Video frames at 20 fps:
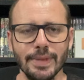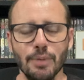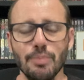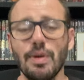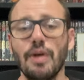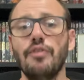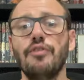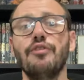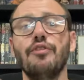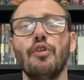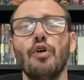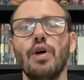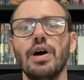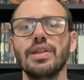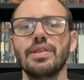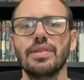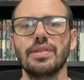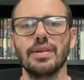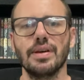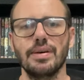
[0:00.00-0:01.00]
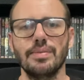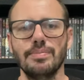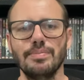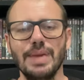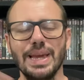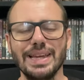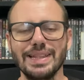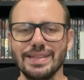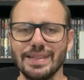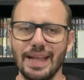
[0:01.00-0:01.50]
uma força
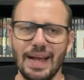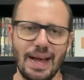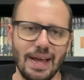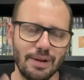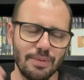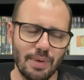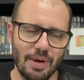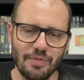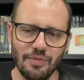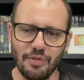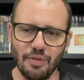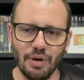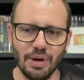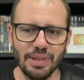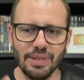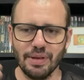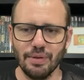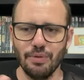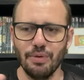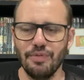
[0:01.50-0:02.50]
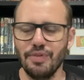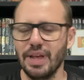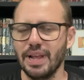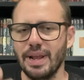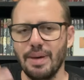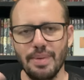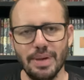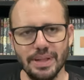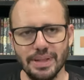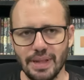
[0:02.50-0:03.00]
militar, uma força
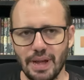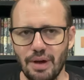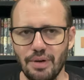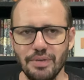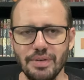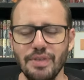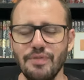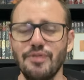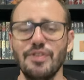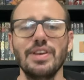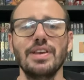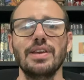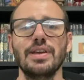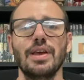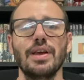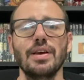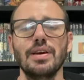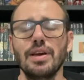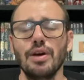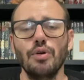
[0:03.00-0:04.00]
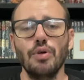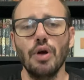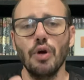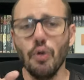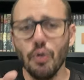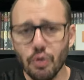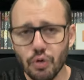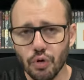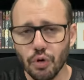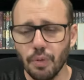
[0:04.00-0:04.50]
governamental, enfim, é, é, é
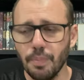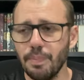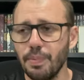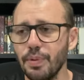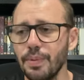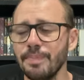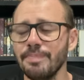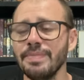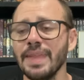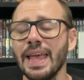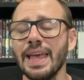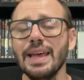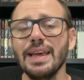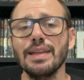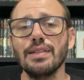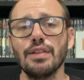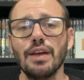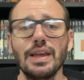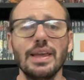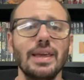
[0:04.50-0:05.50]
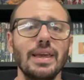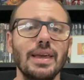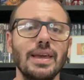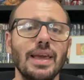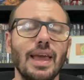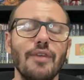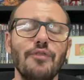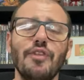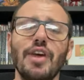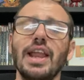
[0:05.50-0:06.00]
um grupo só que
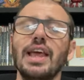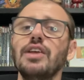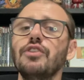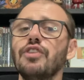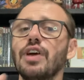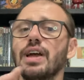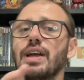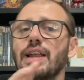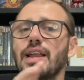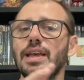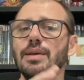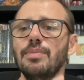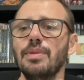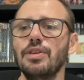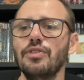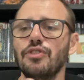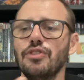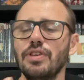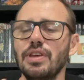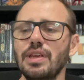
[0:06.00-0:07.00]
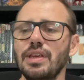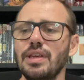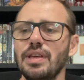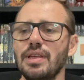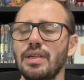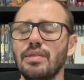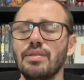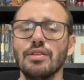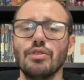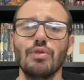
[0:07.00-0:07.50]
referente a crimes
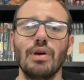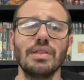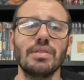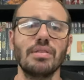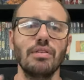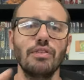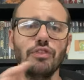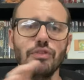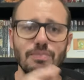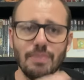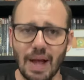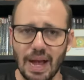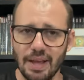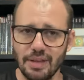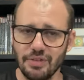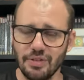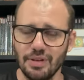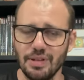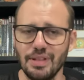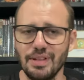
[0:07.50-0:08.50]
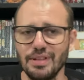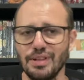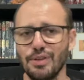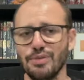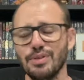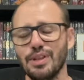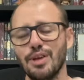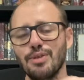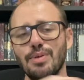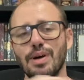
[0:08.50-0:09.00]
e, e, situações mágicas.
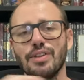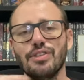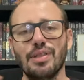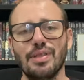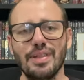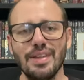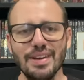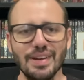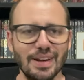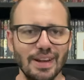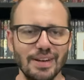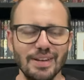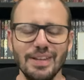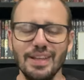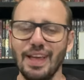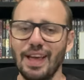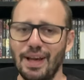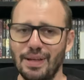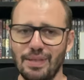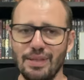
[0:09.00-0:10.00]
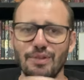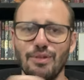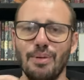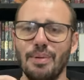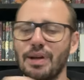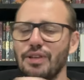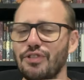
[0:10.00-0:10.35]
Então tem uma sigla, assim como a